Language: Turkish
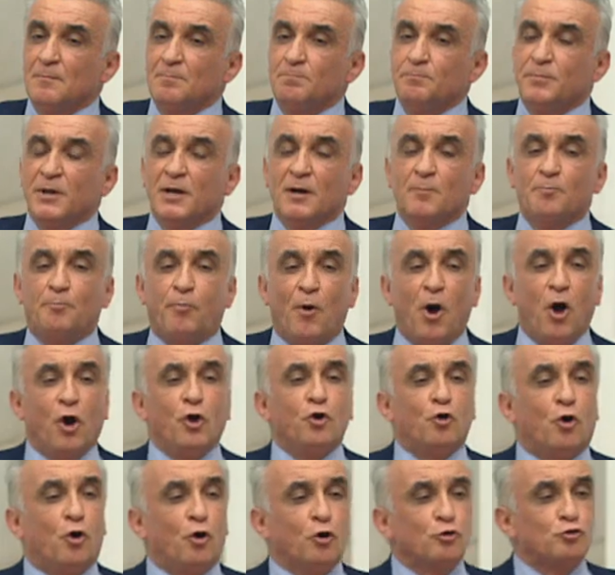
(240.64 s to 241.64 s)
bir
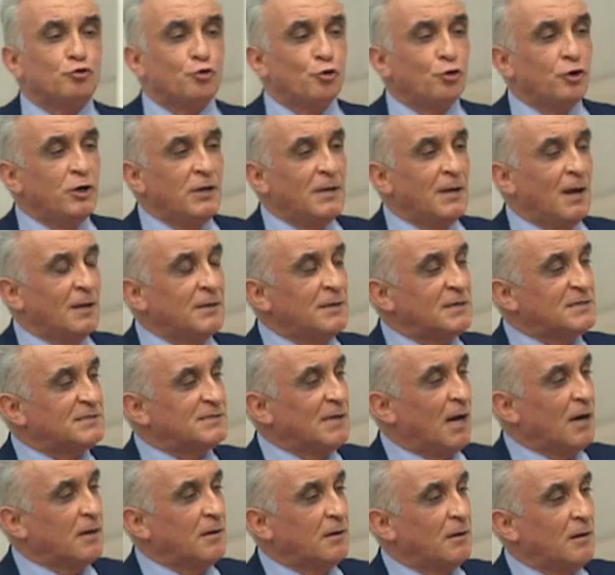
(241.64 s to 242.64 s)
boy olduğunu
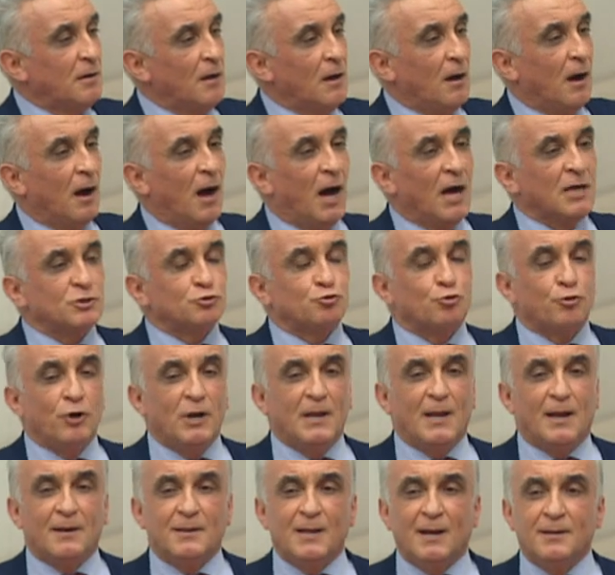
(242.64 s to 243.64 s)
inanırsak,
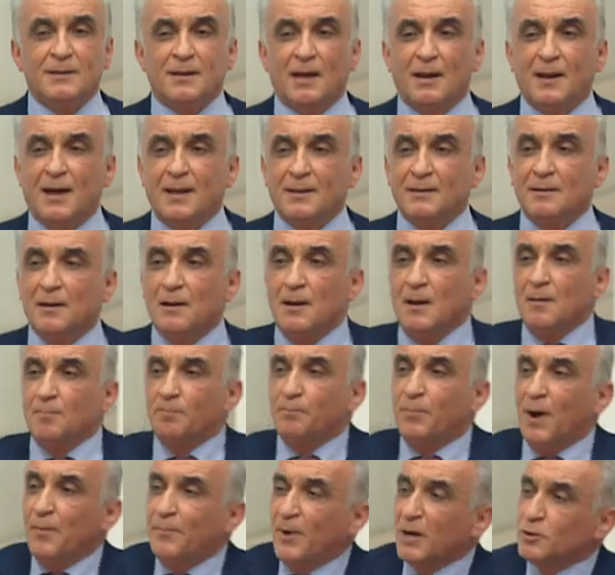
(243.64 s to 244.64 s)
Asurilerden gelen
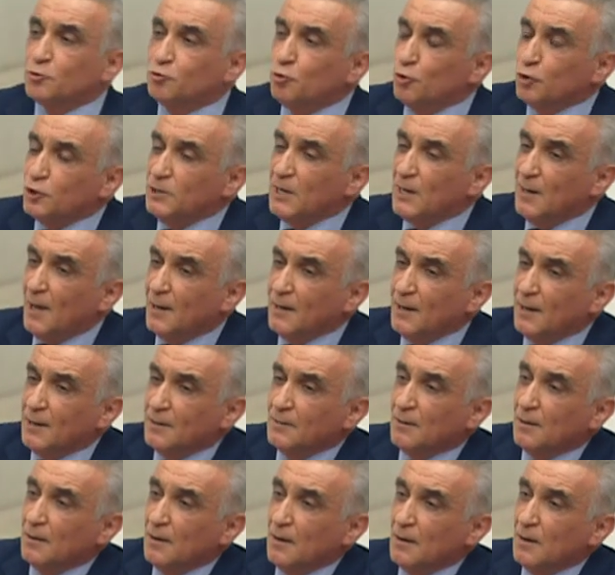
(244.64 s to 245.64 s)
baba
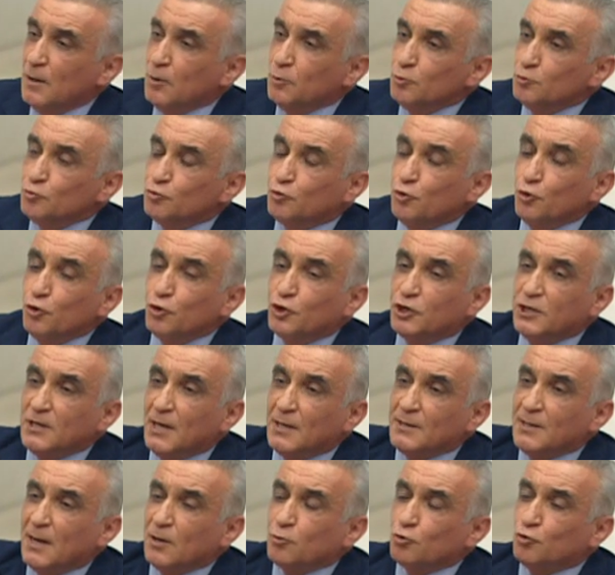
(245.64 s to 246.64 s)
Kürdilerin
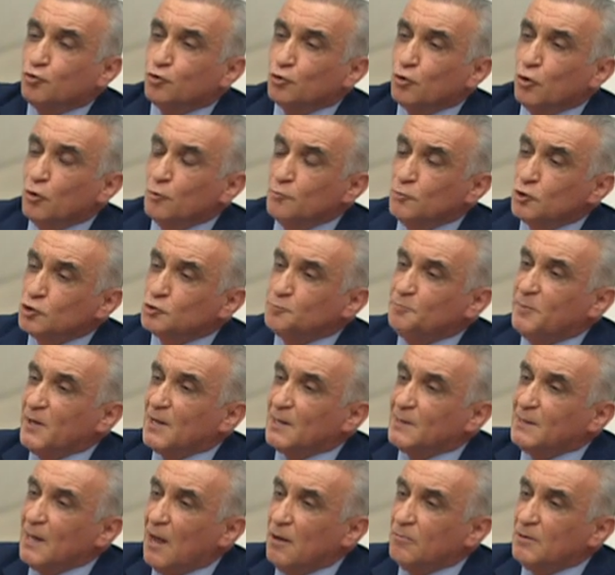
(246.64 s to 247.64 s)
Türkiye'de kurulmuş
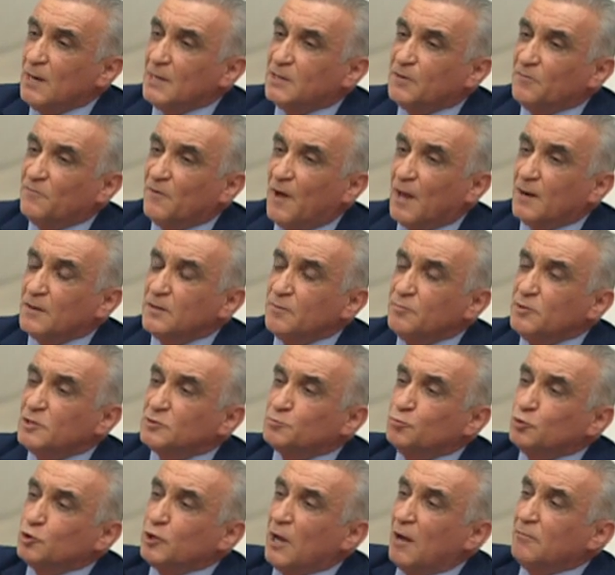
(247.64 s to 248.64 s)
bir devleti vardı.
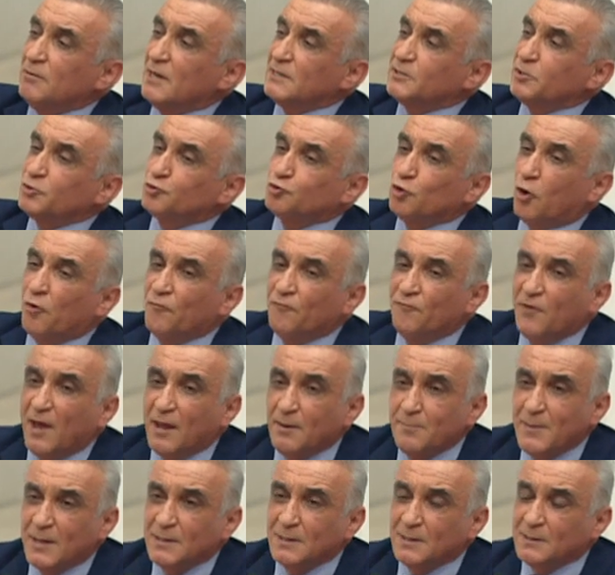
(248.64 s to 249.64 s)
Biz bu devlete son
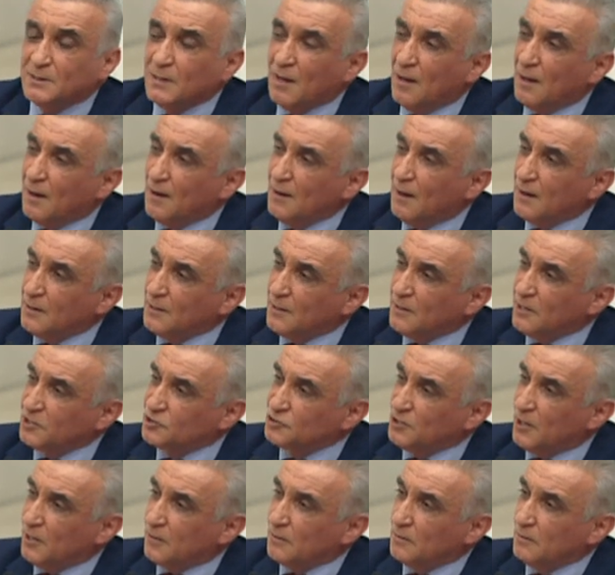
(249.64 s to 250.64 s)
vermedik değerli
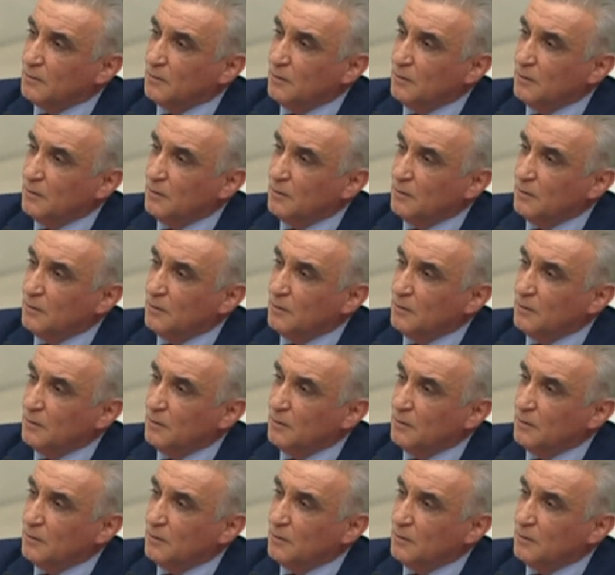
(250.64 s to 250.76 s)
arkadaşlar.